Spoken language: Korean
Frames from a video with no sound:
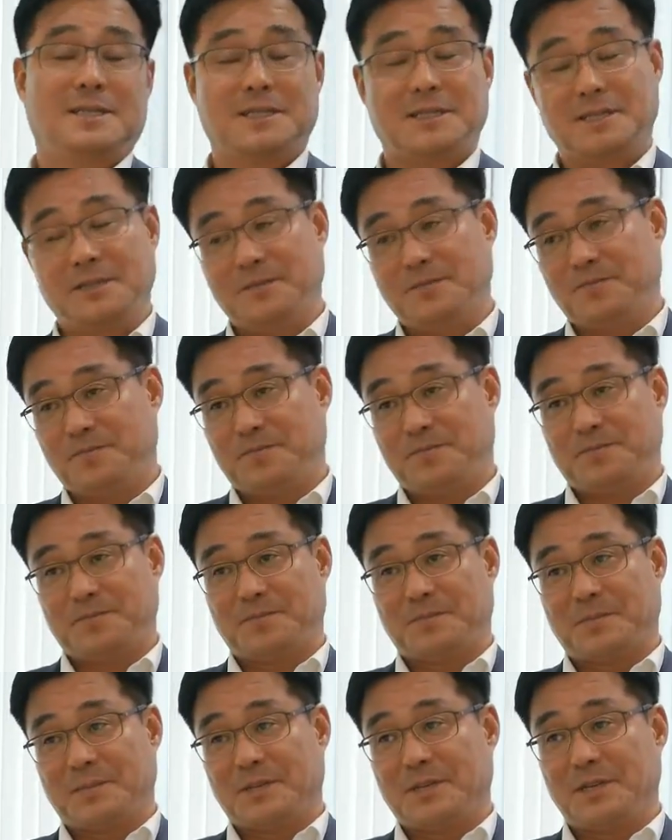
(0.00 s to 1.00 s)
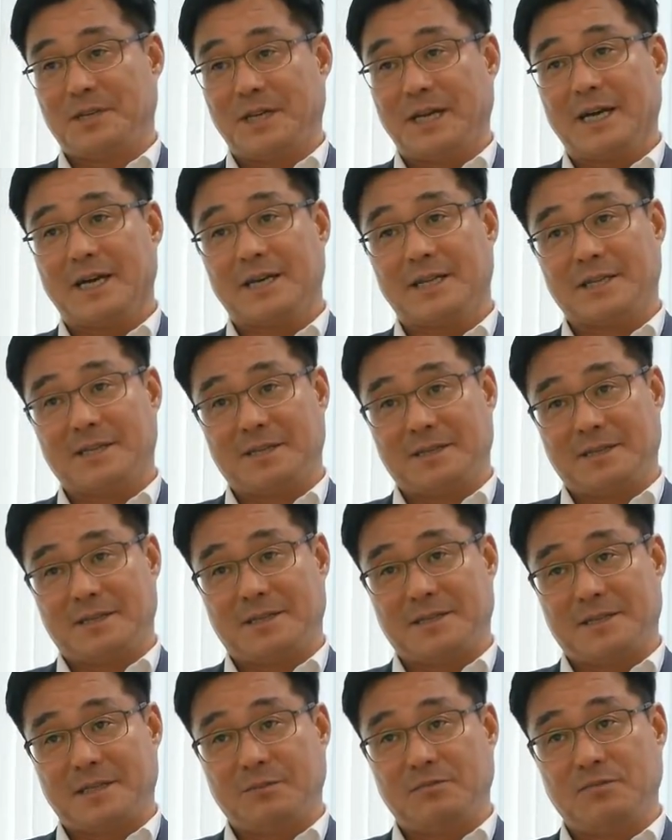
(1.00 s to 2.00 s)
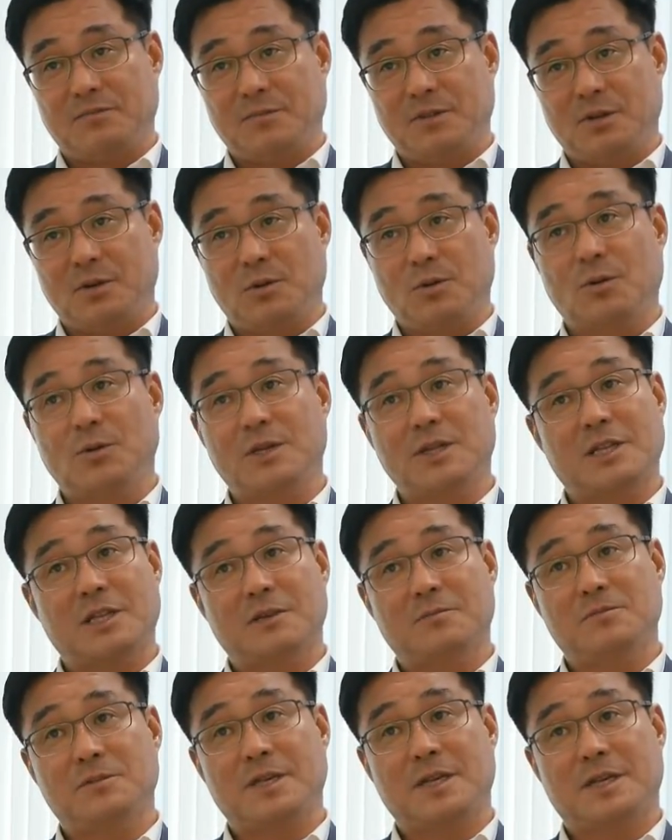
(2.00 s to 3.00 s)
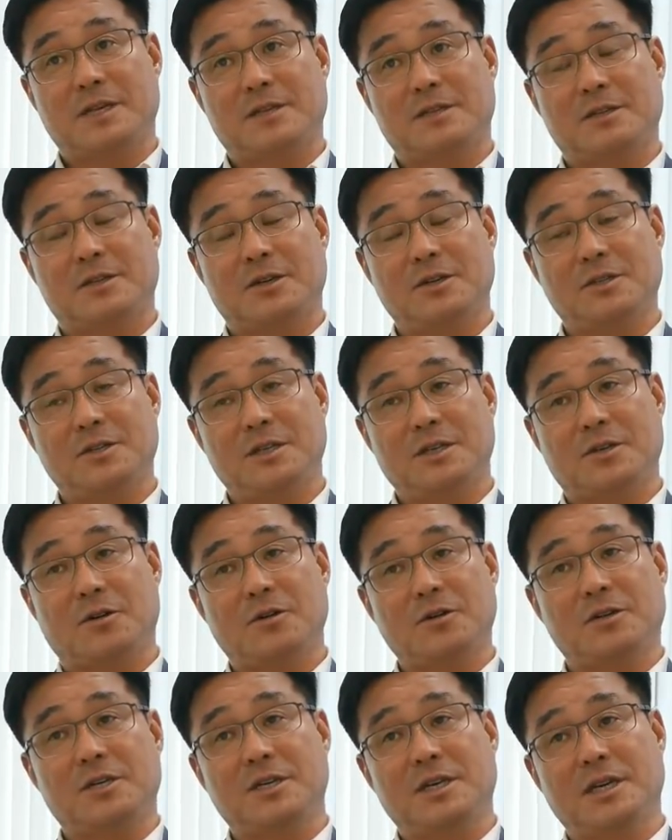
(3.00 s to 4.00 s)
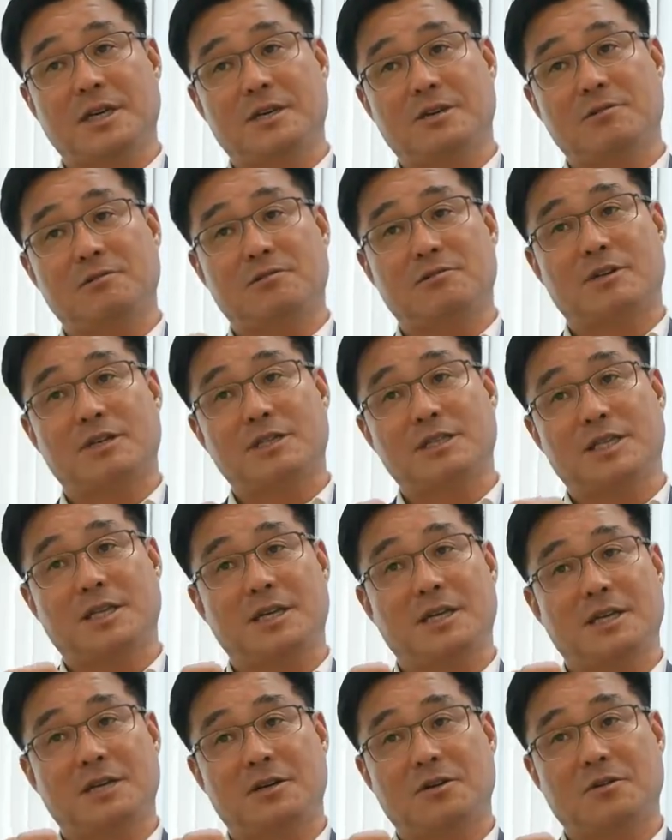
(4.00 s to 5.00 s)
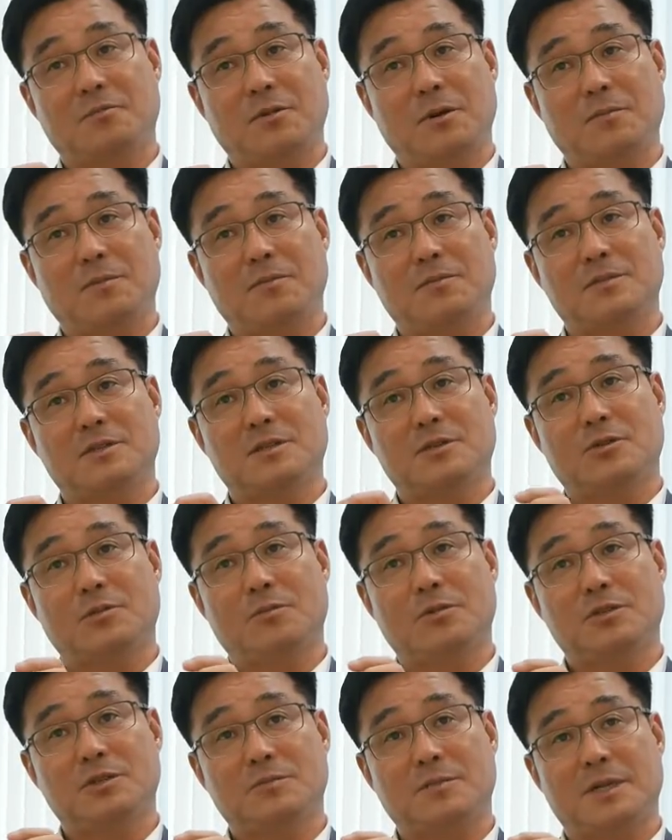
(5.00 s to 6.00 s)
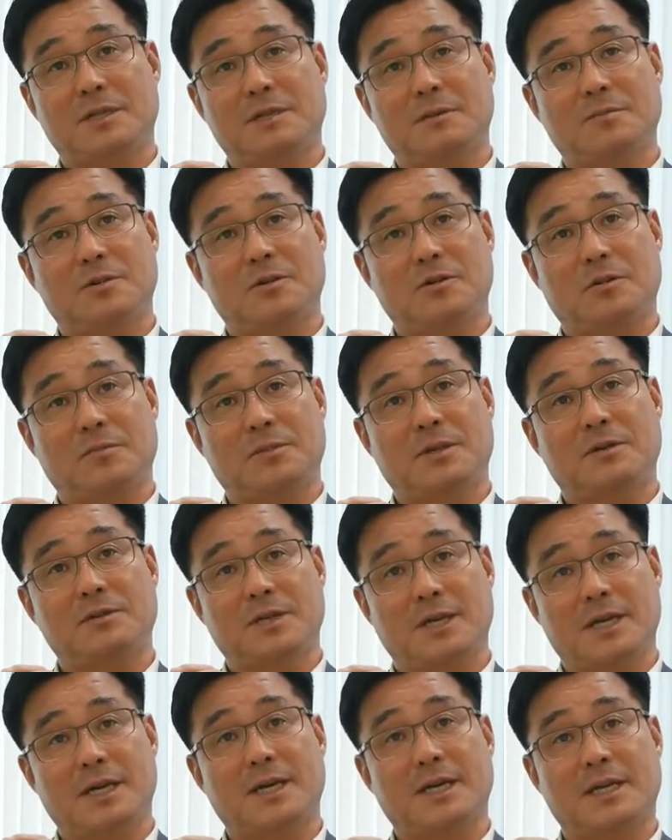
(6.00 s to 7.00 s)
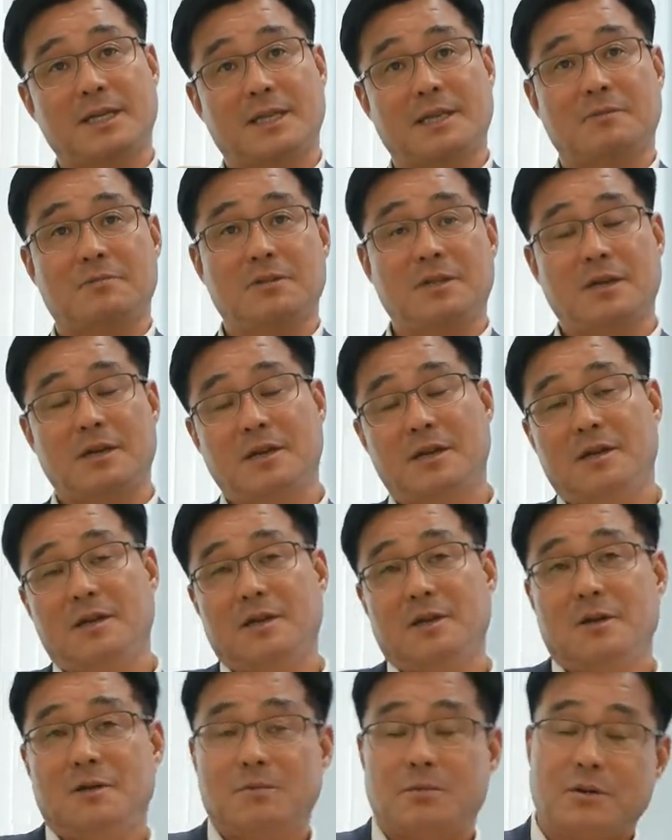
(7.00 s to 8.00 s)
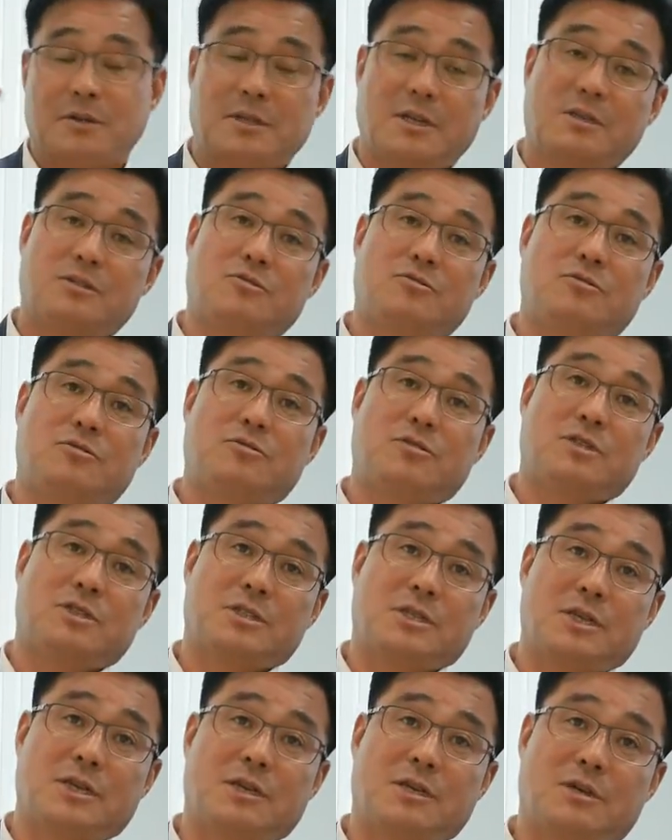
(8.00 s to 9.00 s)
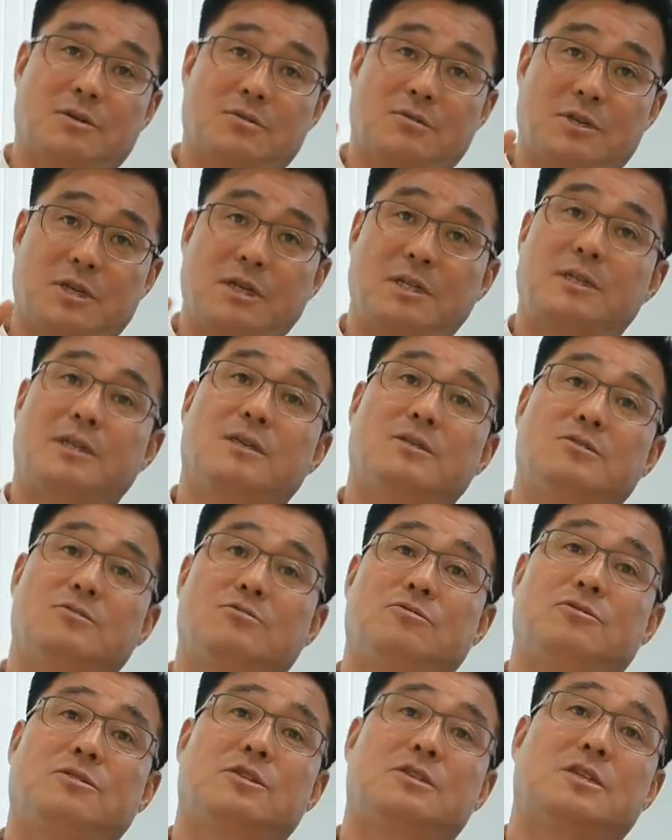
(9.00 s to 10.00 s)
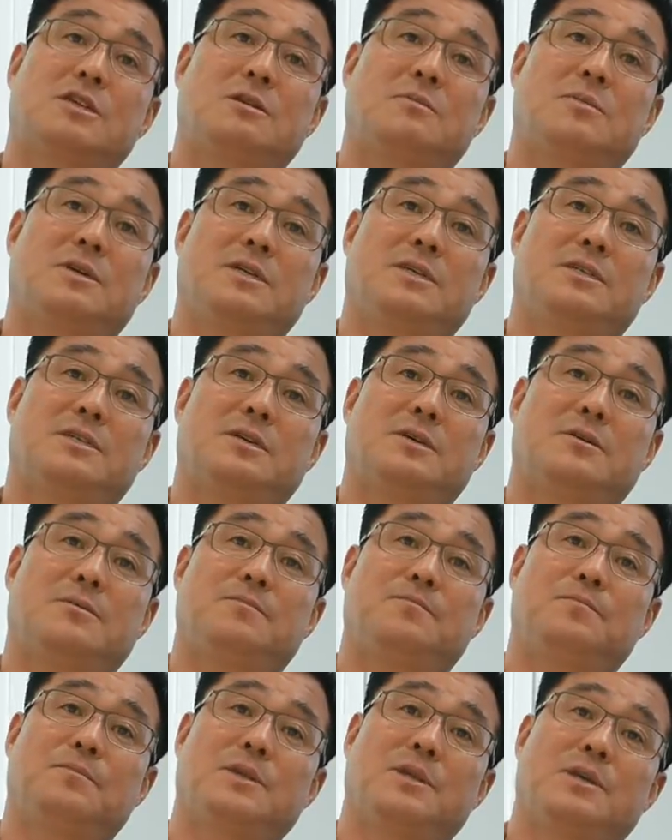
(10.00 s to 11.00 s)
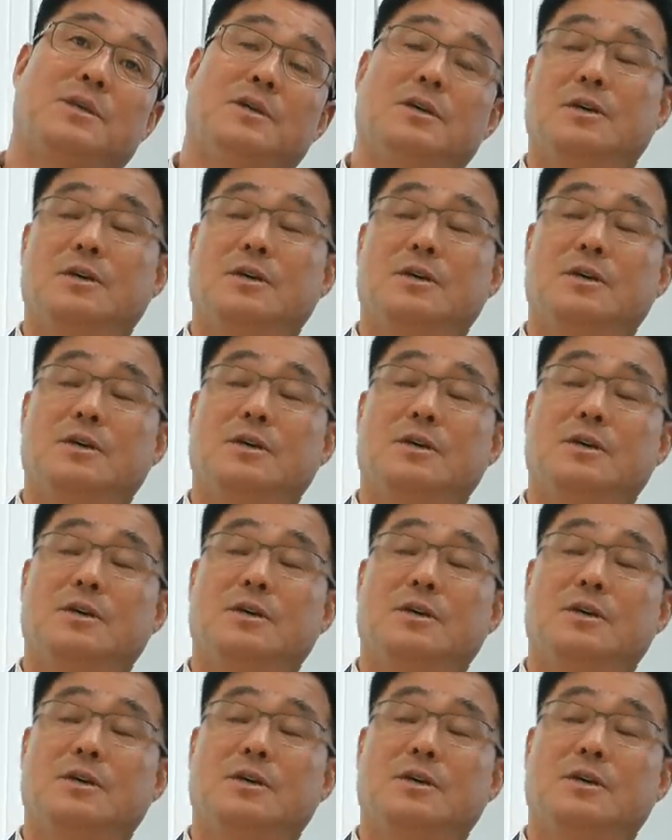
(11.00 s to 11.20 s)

그, 그 약간 제품이 로우기 때문에 저희들이 거기에 울트라 스케일하고 퍼포먼스를 높여서 만들 필요는 없다고 생각하기 때문에 버텍스 울트라 스케일하고 킨텍스 울트라 스케일만 있어요.